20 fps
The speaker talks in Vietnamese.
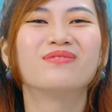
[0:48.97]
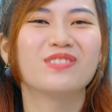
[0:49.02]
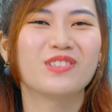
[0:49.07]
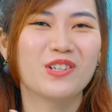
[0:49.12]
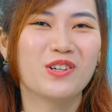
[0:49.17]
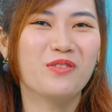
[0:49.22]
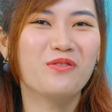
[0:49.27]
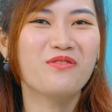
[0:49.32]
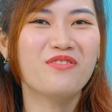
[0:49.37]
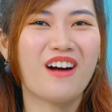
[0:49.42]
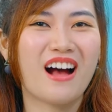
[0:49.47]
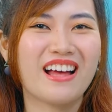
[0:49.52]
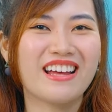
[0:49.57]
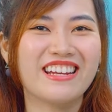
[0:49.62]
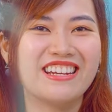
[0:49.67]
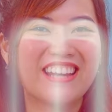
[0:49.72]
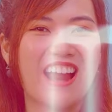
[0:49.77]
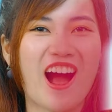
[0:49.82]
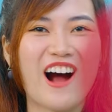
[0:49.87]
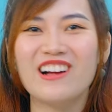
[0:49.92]
Đúng
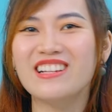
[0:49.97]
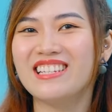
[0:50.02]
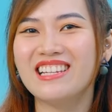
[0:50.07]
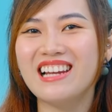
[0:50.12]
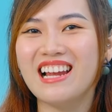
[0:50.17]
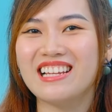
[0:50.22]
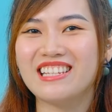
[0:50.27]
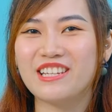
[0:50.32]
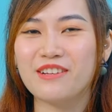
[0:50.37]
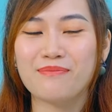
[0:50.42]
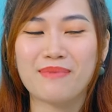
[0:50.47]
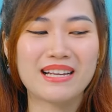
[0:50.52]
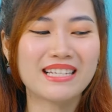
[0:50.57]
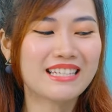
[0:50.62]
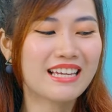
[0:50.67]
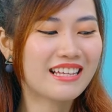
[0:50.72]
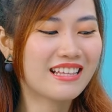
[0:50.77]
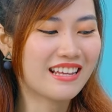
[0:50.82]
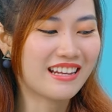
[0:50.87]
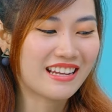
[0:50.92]
vậy, đó chính là chiếc máy
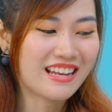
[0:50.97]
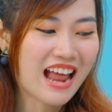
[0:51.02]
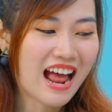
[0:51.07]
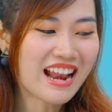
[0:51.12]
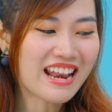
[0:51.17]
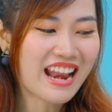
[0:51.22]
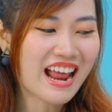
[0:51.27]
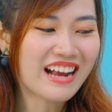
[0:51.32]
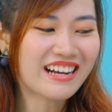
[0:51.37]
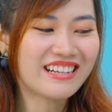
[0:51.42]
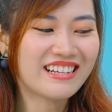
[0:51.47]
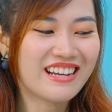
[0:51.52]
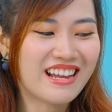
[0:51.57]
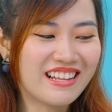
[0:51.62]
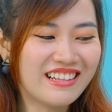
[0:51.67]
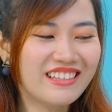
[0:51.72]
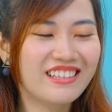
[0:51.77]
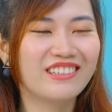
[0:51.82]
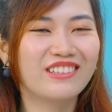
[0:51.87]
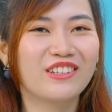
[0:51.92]
xay thịt đa năng
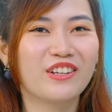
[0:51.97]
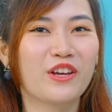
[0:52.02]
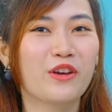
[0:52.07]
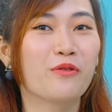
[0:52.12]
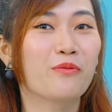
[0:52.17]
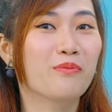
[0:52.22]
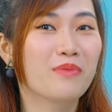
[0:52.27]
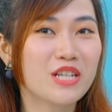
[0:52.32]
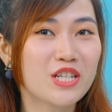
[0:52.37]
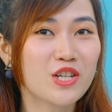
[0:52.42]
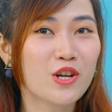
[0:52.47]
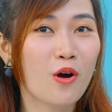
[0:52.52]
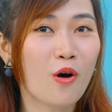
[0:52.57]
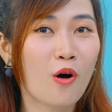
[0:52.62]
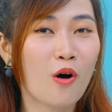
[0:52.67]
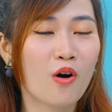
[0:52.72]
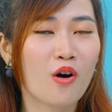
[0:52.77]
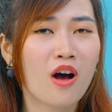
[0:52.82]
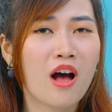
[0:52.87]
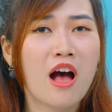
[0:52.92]
đến từ thương hiệu
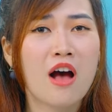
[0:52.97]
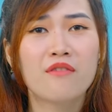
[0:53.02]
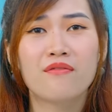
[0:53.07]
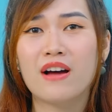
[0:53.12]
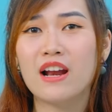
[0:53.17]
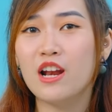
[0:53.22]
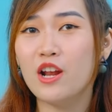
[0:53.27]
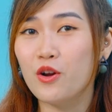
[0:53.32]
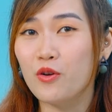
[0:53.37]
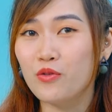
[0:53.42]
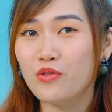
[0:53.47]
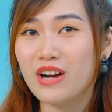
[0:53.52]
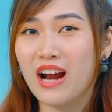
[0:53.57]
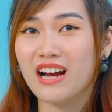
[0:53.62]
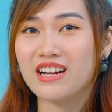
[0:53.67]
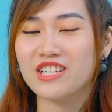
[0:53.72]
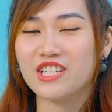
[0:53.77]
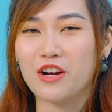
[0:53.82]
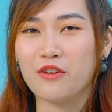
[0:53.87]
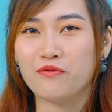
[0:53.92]
Mishio. Và liệu
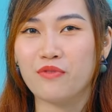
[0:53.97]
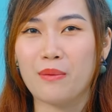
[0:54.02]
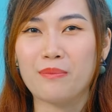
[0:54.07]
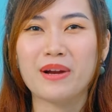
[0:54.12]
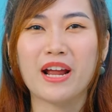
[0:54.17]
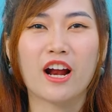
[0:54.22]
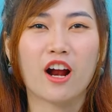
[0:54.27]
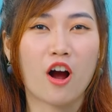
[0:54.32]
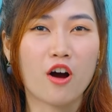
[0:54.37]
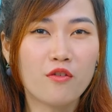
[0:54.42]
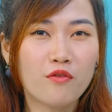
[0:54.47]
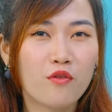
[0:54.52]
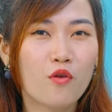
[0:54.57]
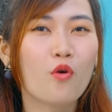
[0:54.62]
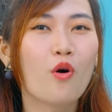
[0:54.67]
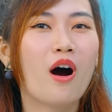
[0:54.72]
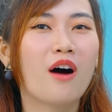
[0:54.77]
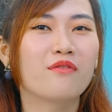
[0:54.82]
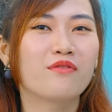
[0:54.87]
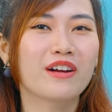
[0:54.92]
rằng sản phẩm này có
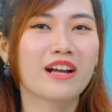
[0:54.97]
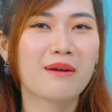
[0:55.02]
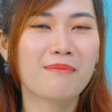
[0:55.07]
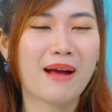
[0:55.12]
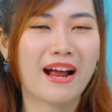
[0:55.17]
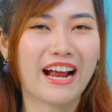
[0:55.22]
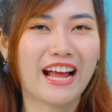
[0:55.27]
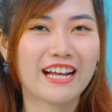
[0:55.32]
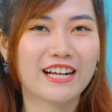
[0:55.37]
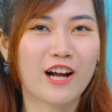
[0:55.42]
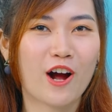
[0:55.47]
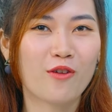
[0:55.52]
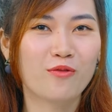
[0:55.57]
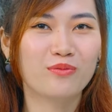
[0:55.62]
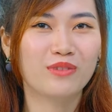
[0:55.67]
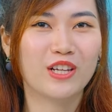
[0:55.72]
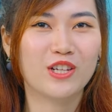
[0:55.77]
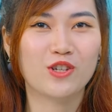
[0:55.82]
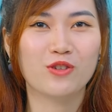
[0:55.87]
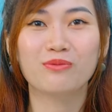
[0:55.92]
phù hợp với các bạn hay
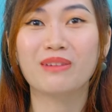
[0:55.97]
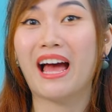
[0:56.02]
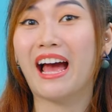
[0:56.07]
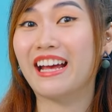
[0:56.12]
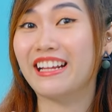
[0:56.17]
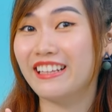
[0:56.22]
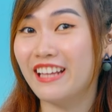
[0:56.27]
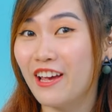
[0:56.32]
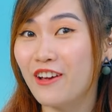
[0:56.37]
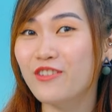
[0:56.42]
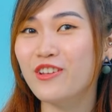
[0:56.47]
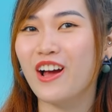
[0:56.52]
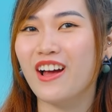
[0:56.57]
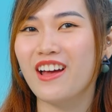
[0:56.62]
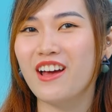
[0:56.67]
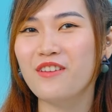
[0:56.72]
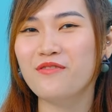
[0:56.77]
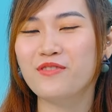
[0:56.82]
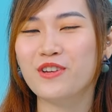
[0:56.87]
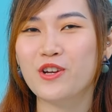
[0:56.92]
không thì chúng ta hãy theo dõi
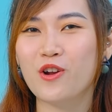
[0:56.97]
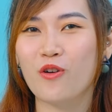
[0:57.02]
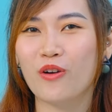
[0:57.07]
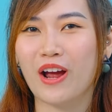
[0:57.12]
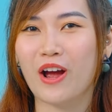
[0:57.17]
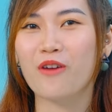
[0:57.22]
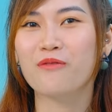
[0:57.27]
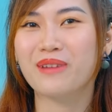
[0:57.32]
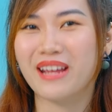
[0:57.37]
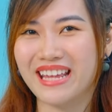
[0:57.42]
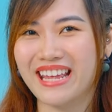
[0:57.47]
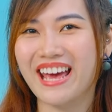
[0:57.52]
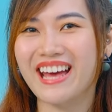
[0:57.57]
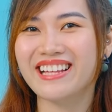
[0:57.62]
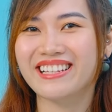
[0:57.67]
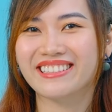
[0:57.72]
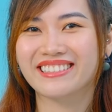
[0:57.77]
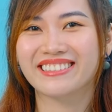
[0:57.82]
hết video ngày hôm nay nhé.